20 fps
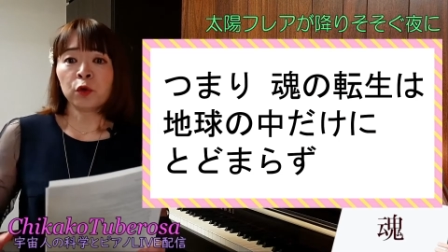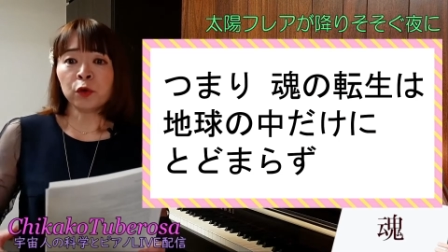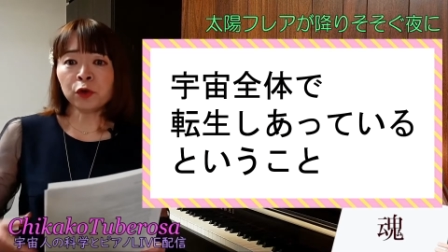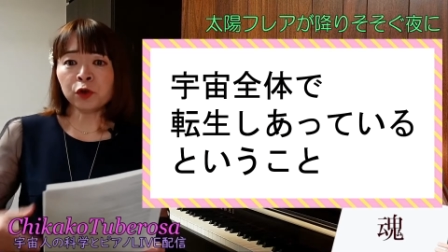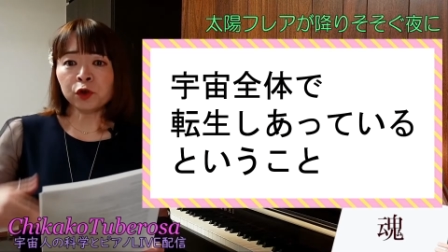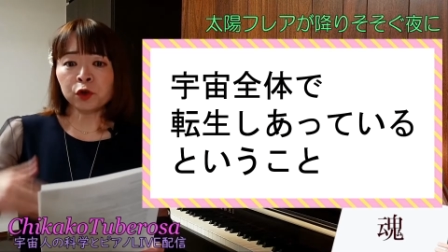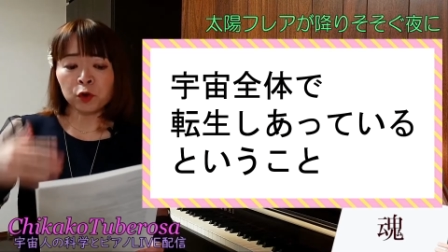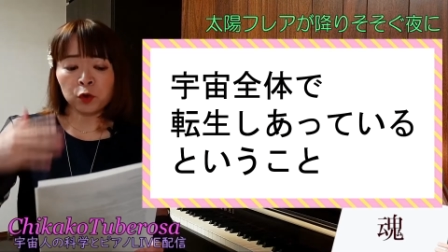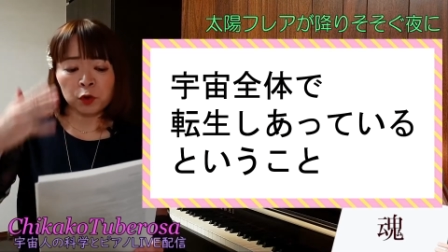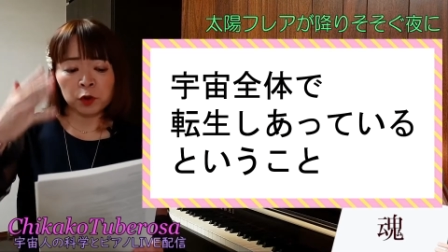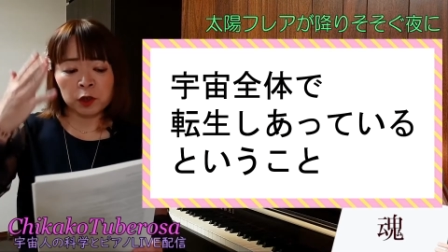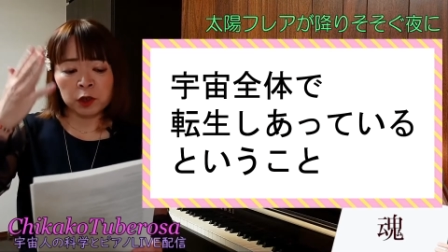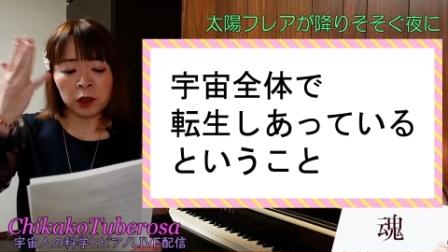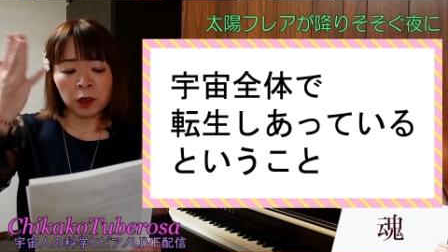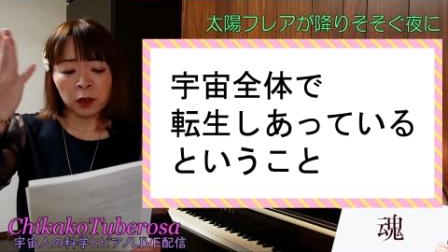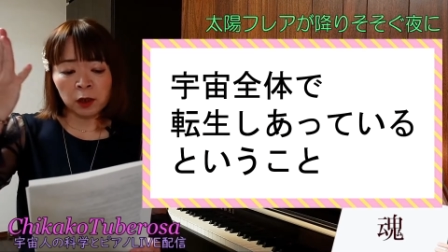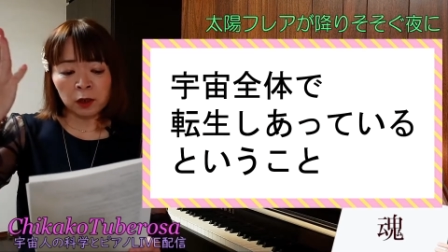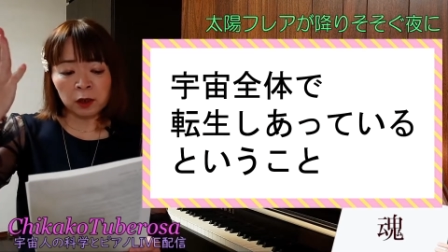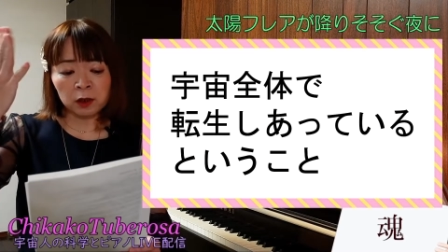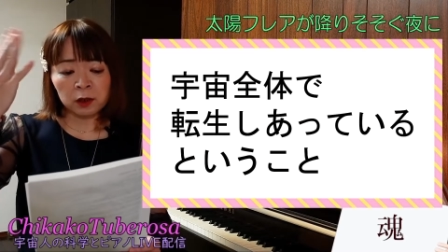宇宙
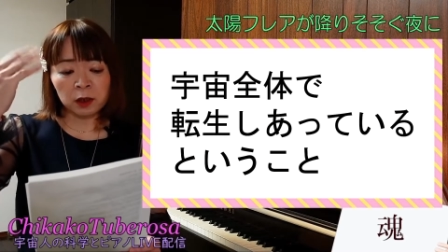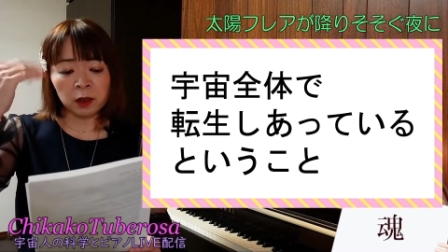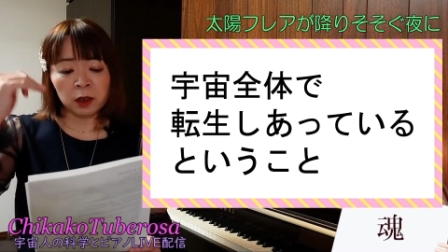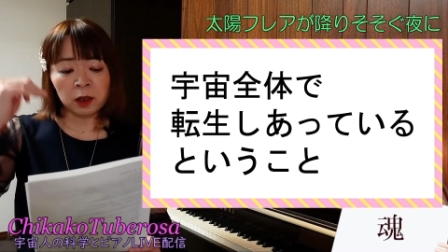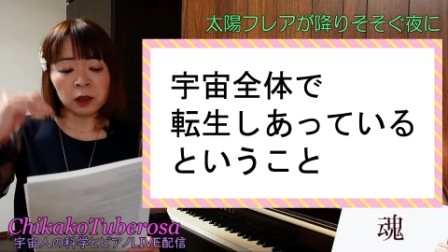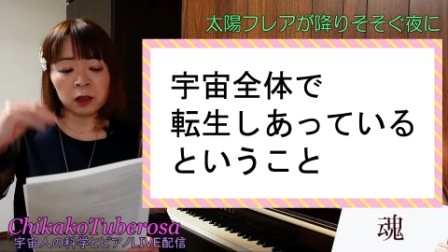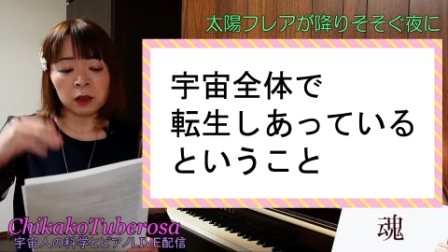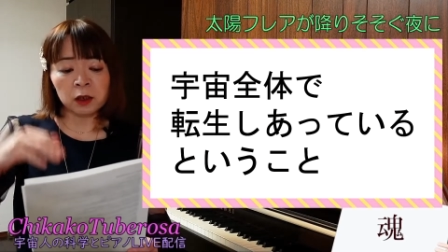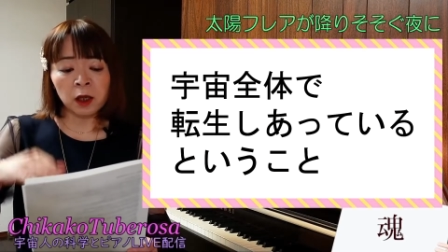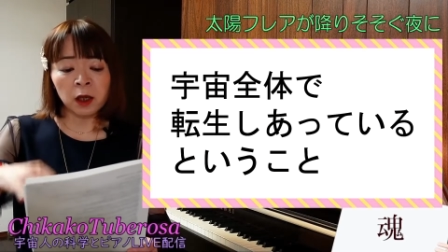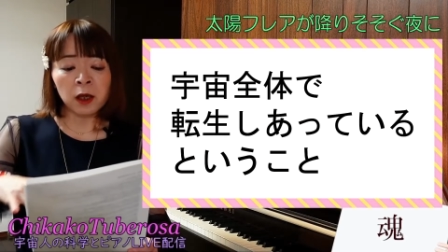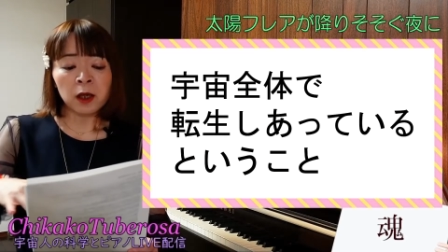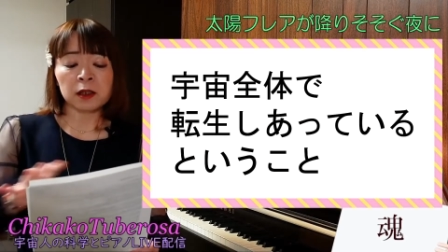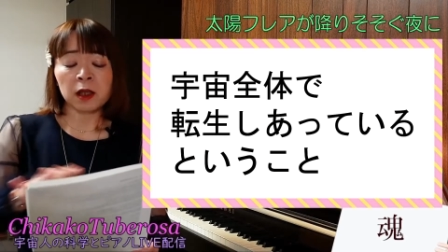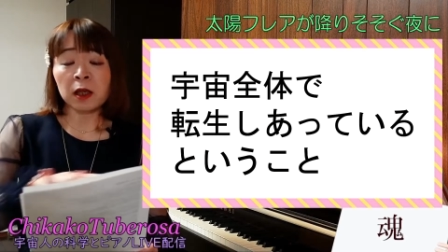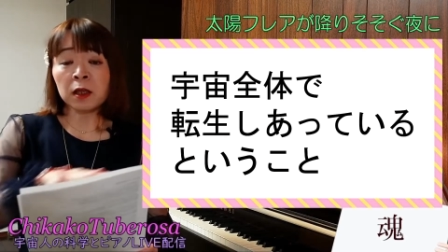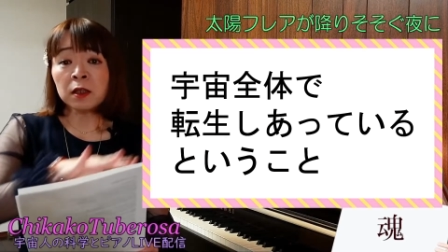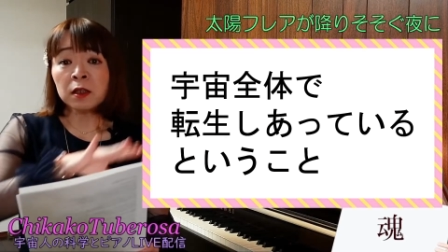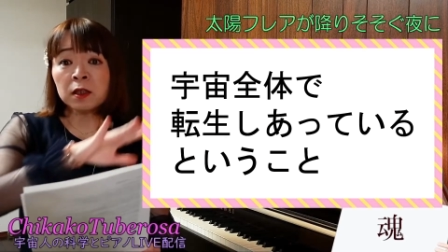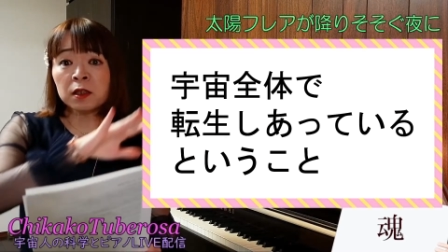全体で
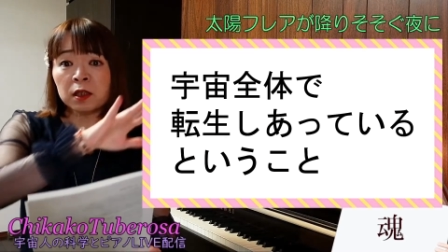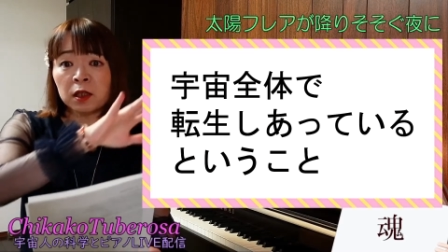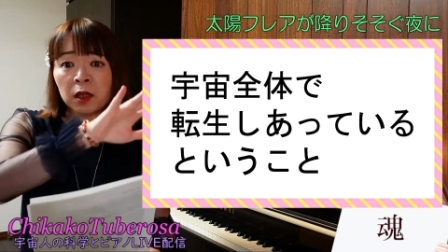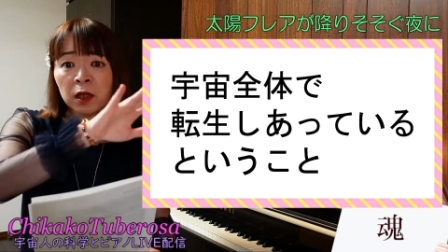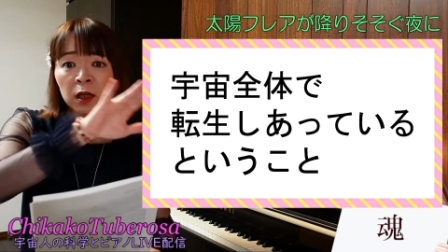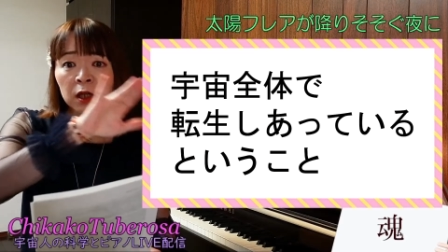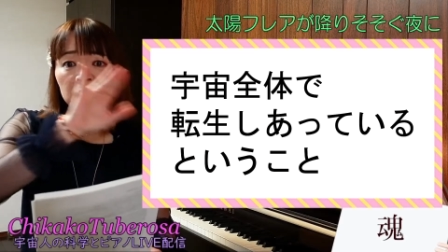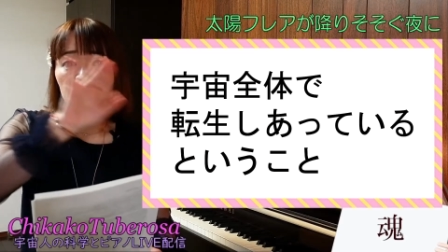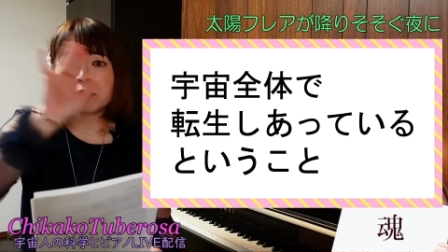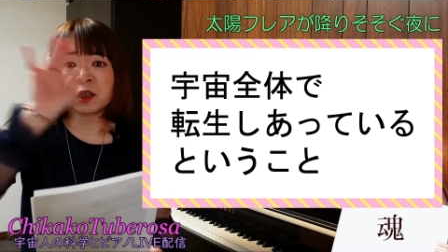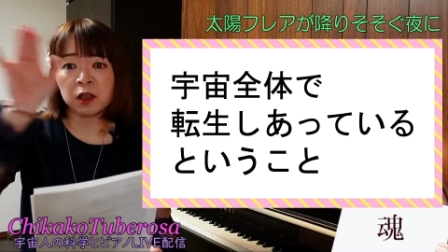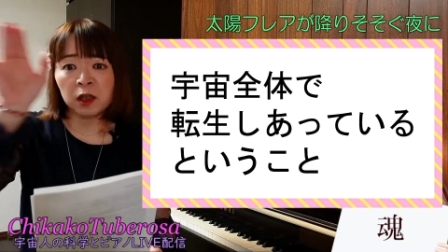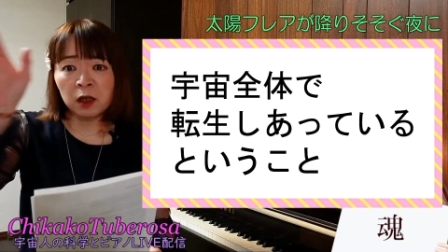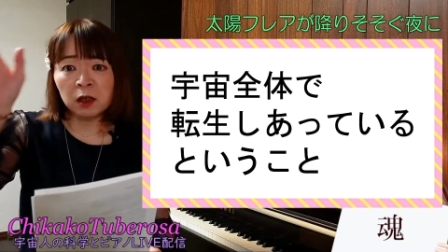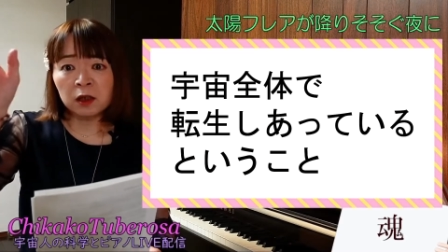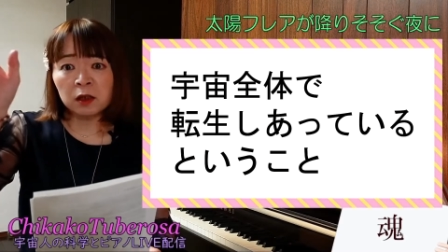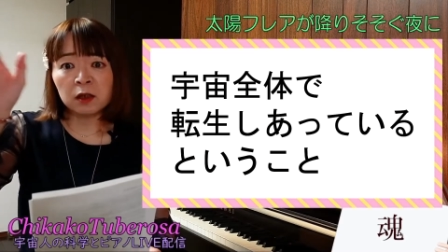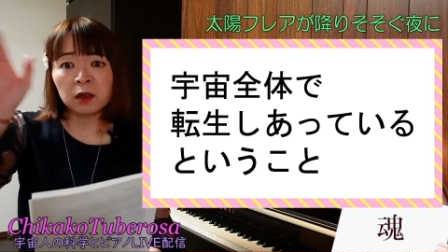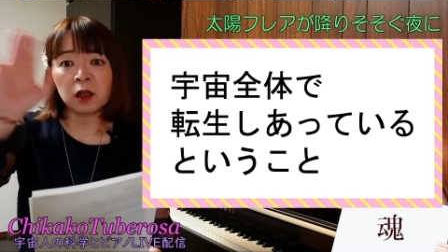転生し合っ